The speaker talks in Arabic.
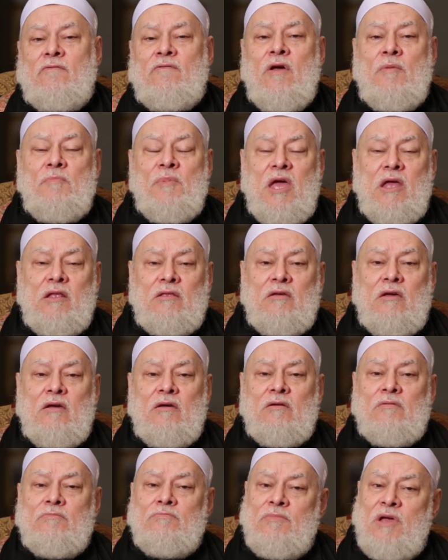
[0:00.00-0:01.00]
فمات
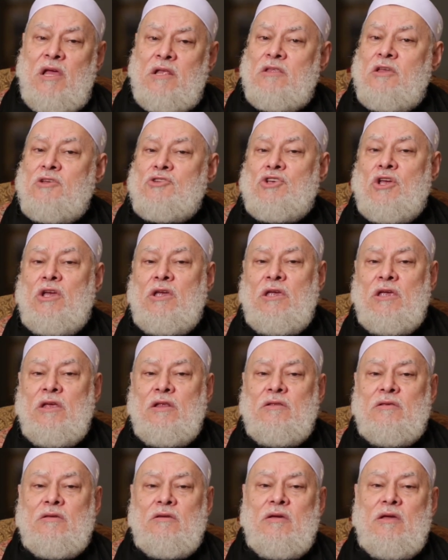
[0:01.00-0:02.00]
مات
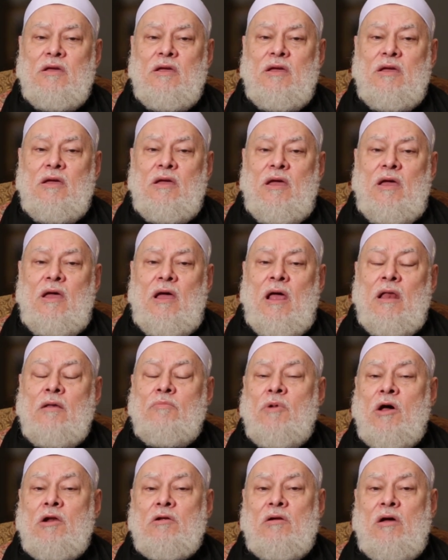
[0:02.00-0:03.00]
شهيد
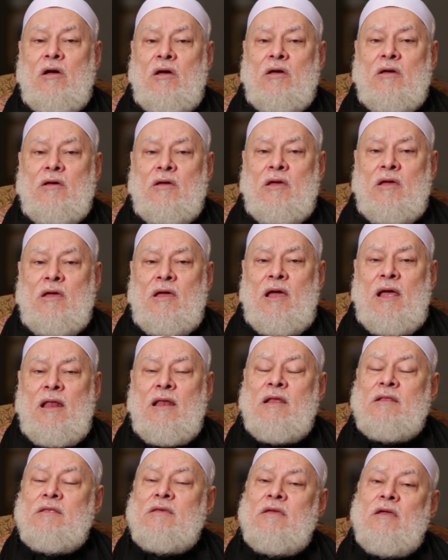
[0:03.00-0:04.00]
المراه
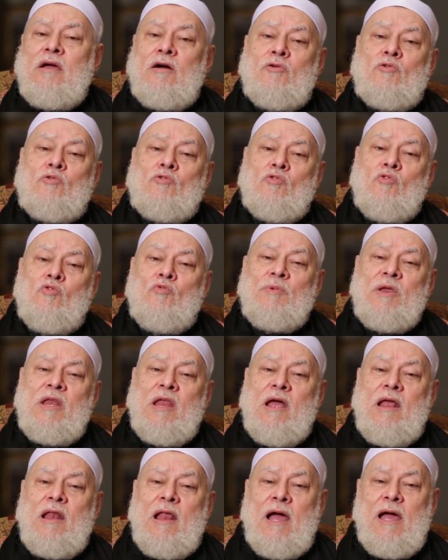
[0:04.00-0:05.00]
التي يخرج
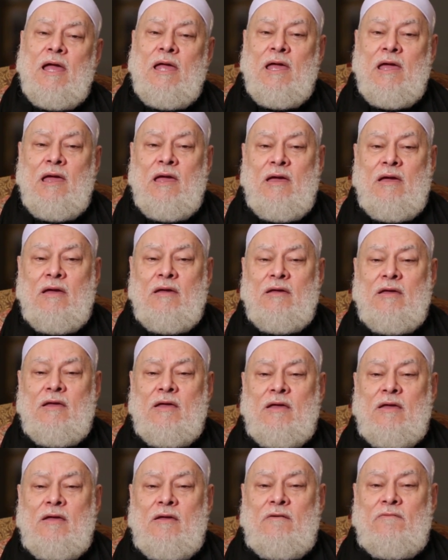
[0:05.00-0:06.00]
منها الحياه
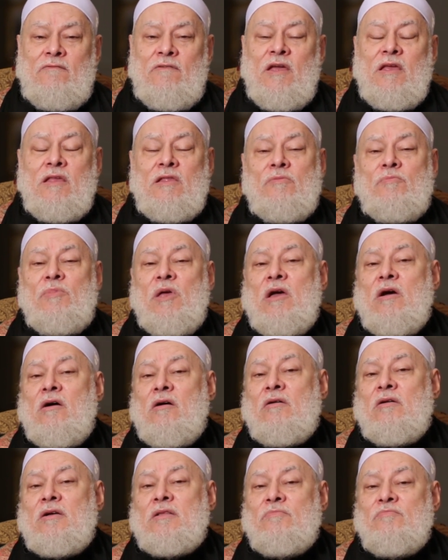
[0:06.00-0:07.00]
فاذ
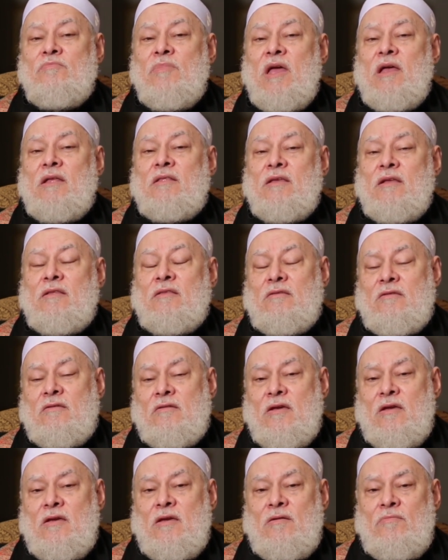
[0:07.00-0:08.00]
بها قد ماتت
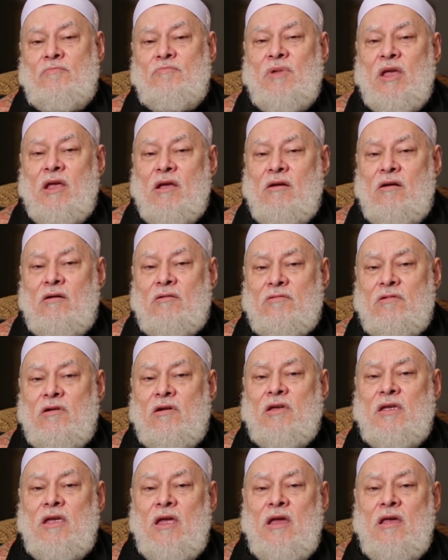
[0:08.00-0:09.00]
من
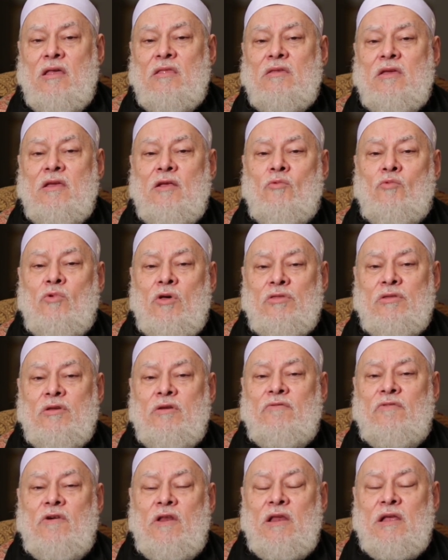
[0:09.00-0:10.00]
جراء هذه
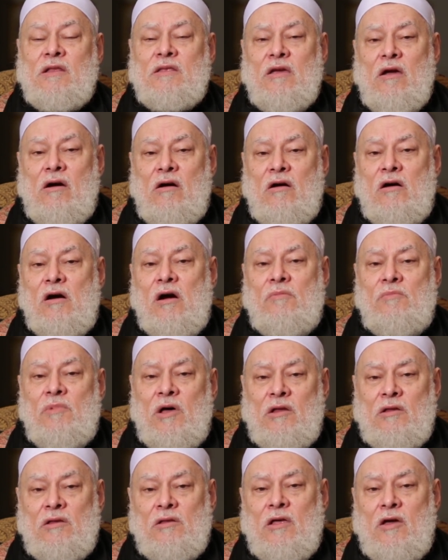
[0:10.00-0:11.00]
الوظيفة التي
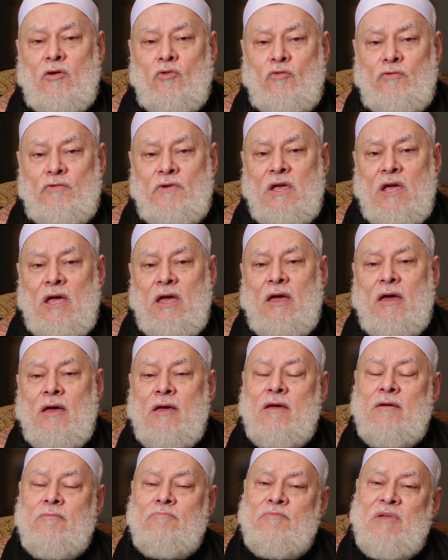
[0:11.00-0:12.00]
أقامها الله فيها
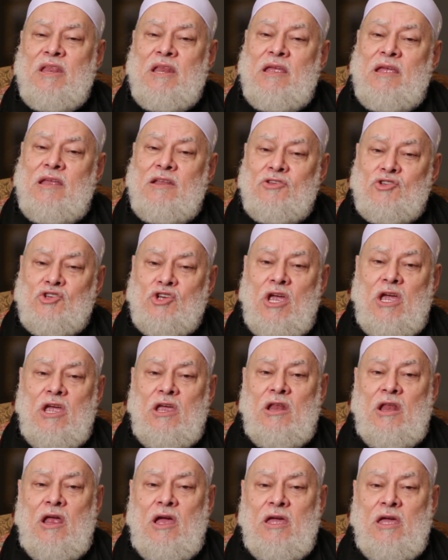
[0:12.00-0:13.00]
من
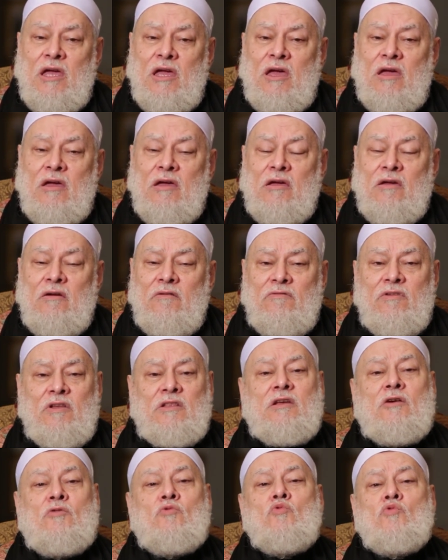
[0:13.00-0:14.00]
إنشاء الحياة
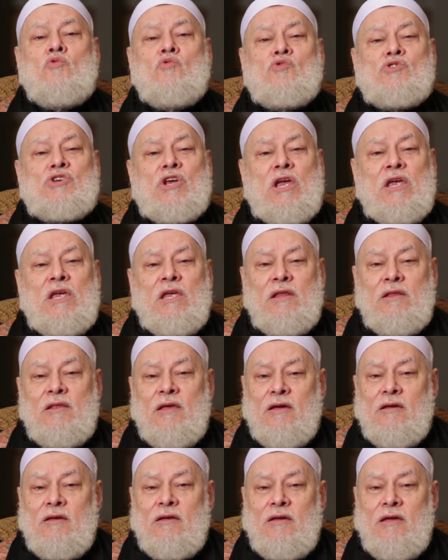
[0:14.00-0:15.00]
فتكون
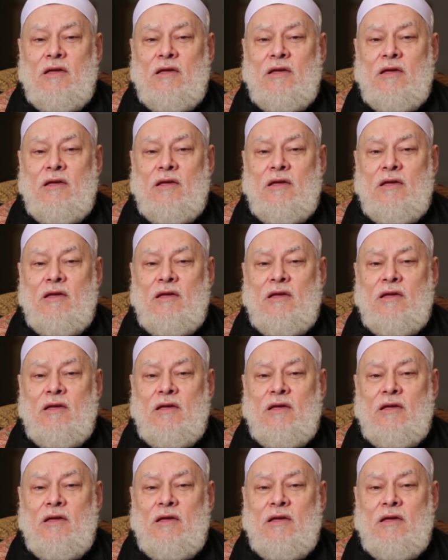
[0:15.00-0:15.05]
شهيدة